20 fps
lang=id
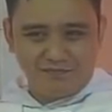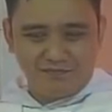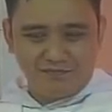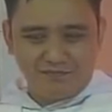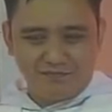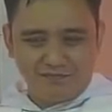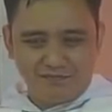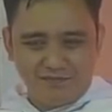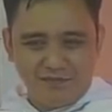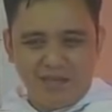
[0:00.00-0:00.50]

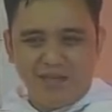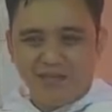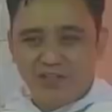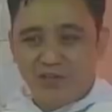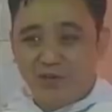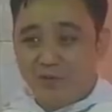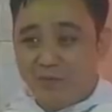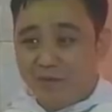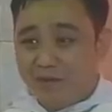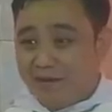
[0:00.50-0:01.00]
Dan
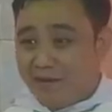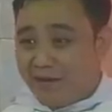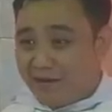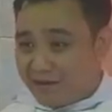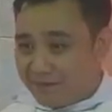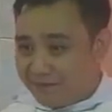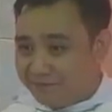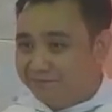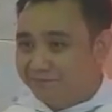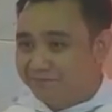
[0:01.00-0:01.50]
jawabannya,
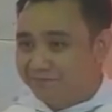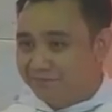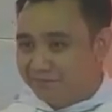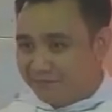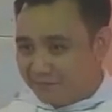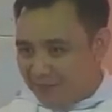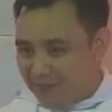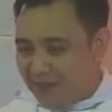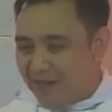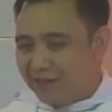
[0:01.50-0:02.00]

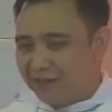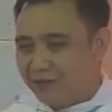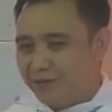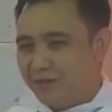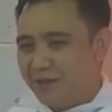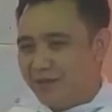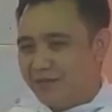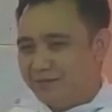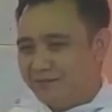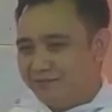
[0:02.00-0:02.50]
ya
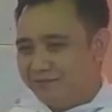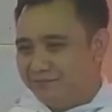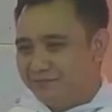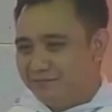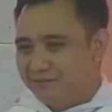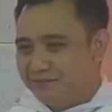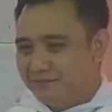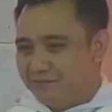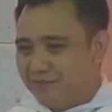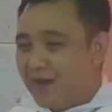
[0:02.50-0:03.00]
Tuhan,
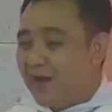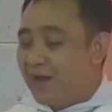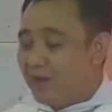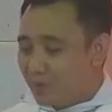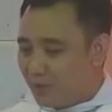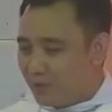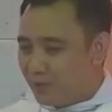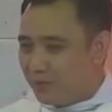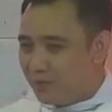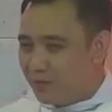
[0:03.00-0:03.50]
aku
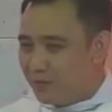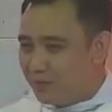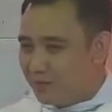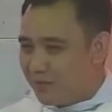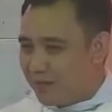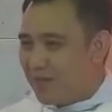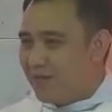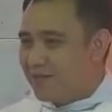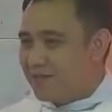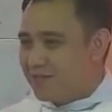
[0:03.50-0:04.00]

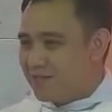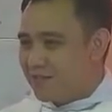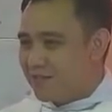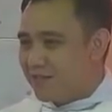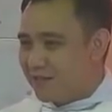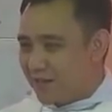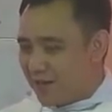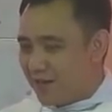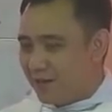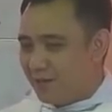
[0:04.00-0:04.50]
mengasihi
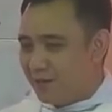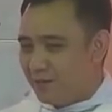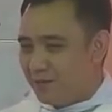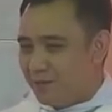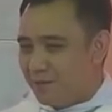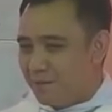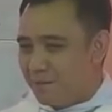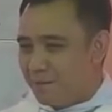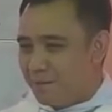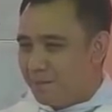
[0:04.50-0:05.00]
engkau.
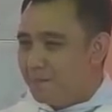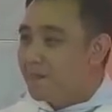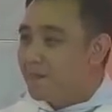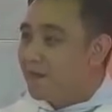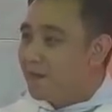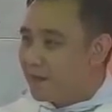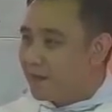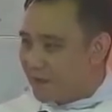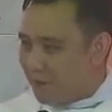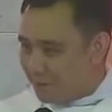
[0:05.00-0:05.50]

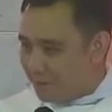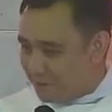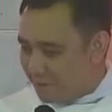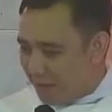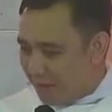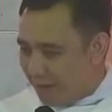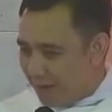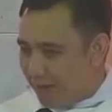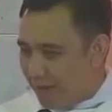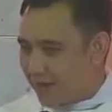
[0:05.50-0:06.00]

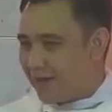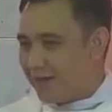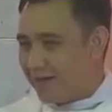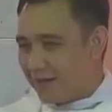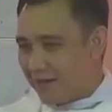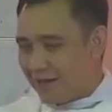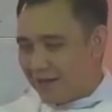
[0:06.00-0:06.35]
Gembalakanlah